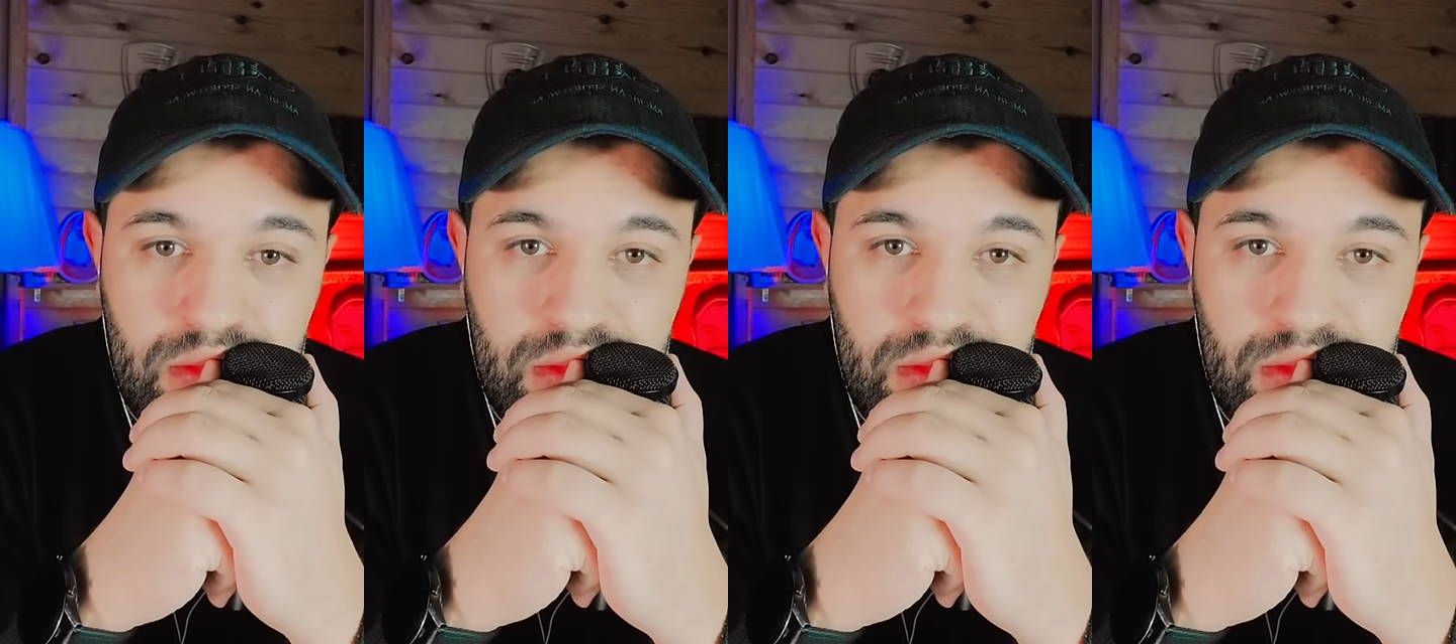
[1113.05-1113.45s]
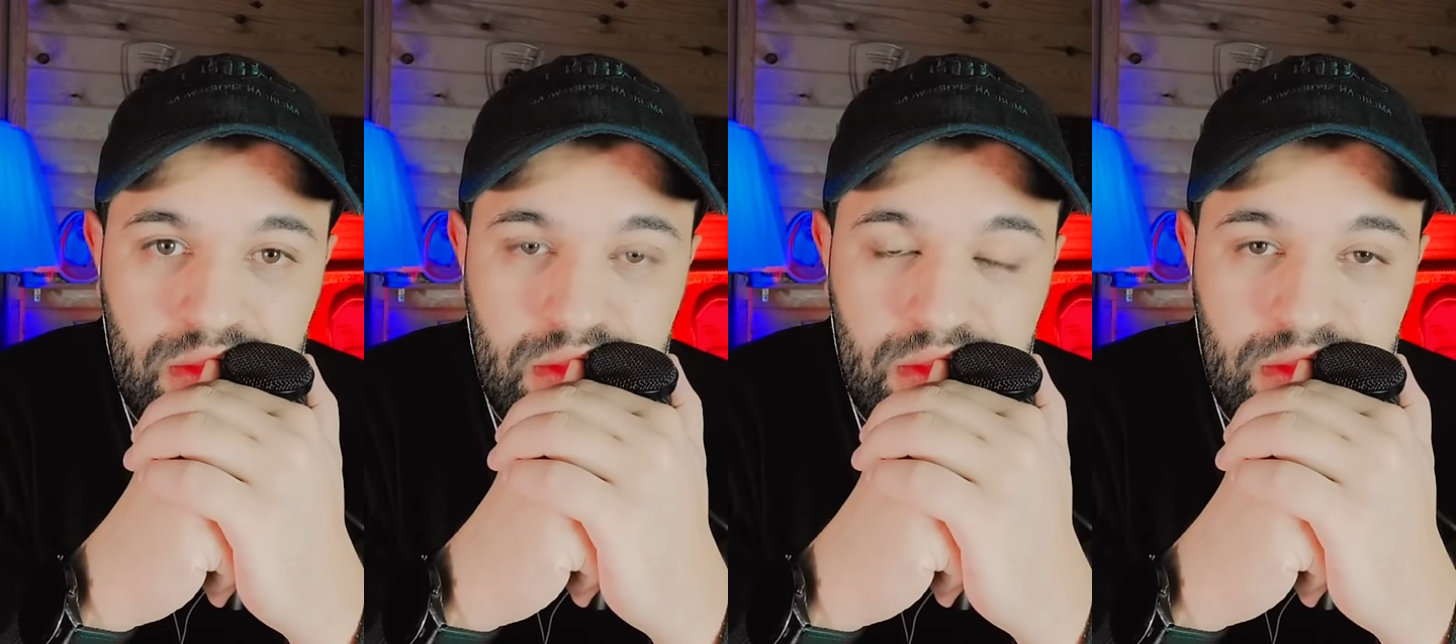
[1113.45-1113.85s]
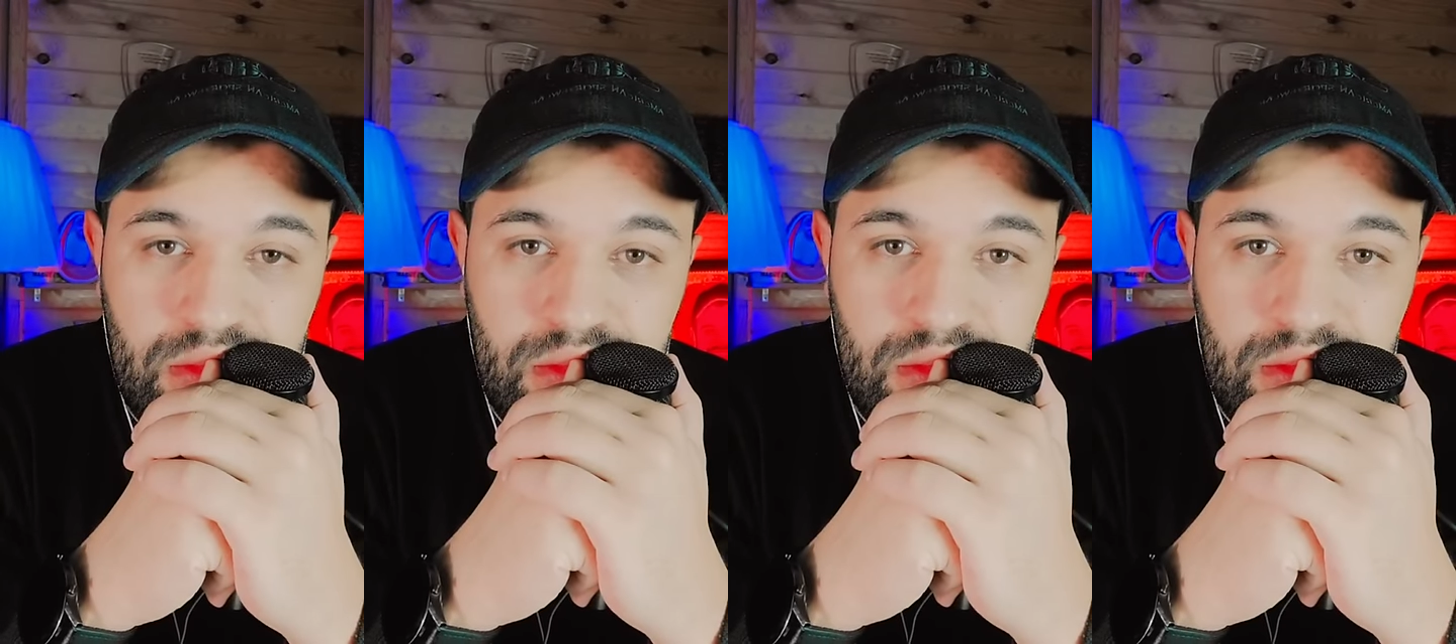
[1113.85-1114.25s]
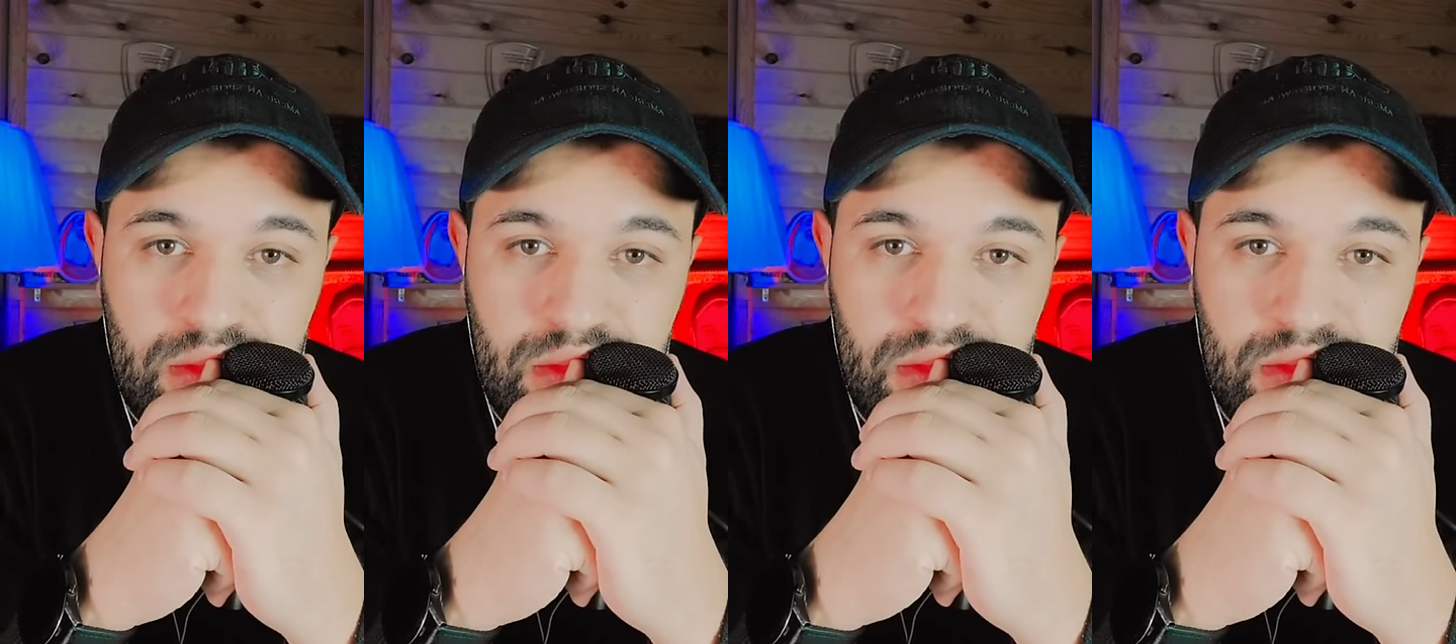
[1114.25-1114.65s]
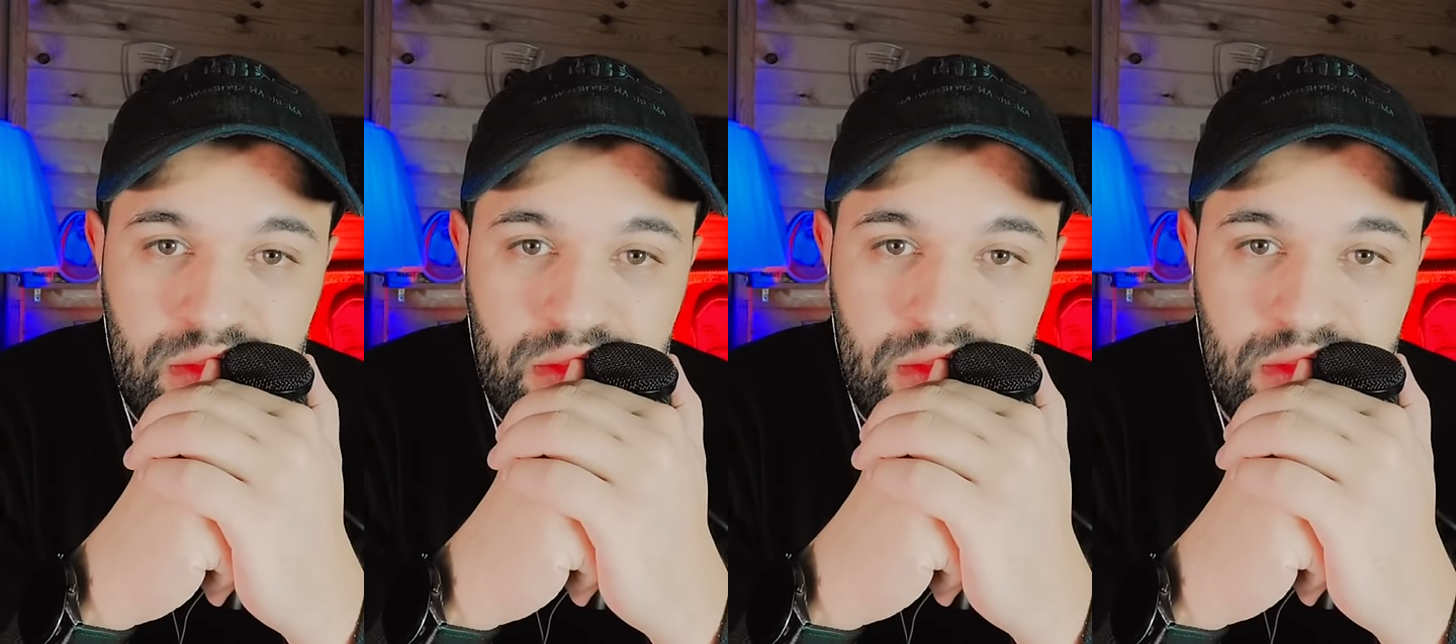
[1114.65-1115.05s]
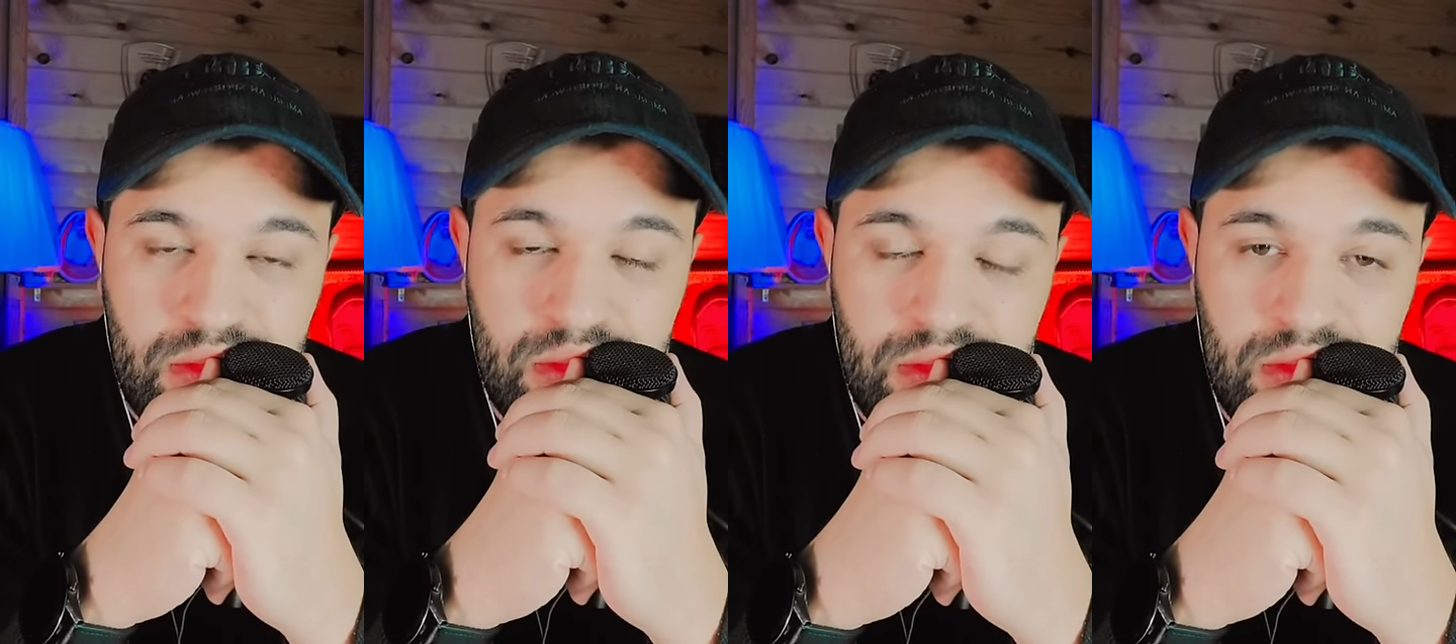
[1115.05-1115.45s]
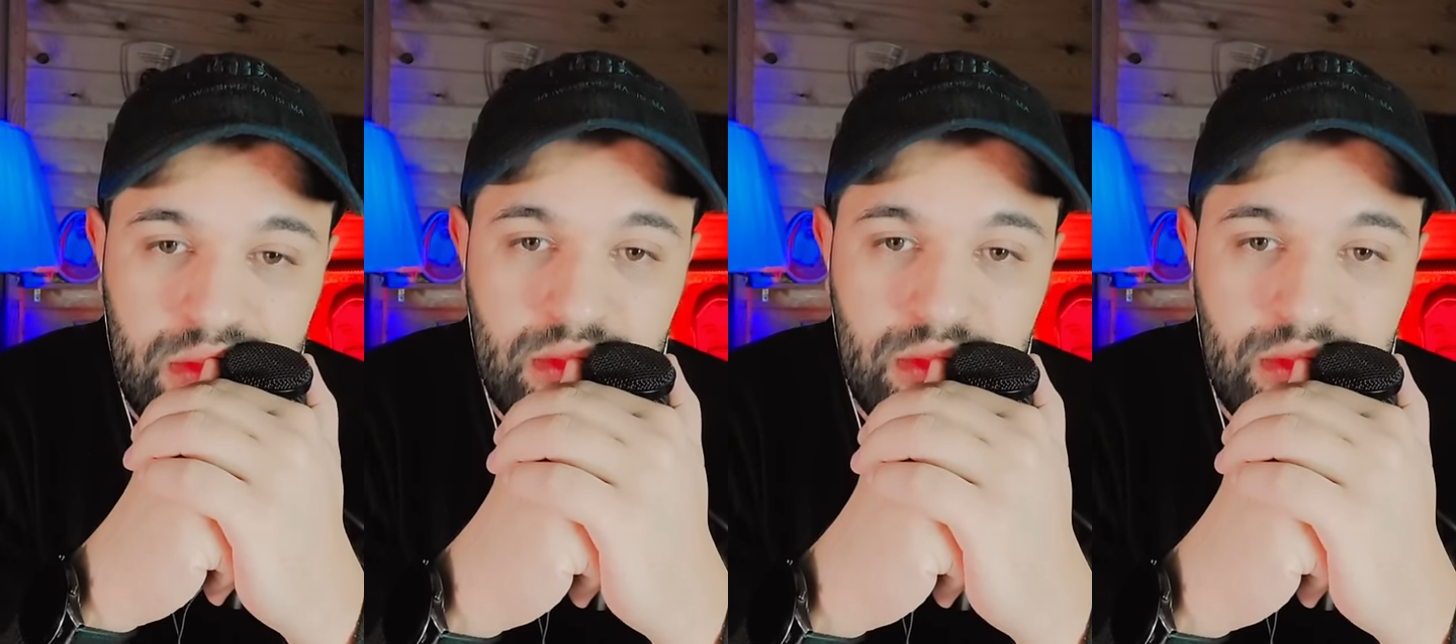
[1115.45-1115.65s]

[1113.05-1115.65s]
الصباح ديال الكار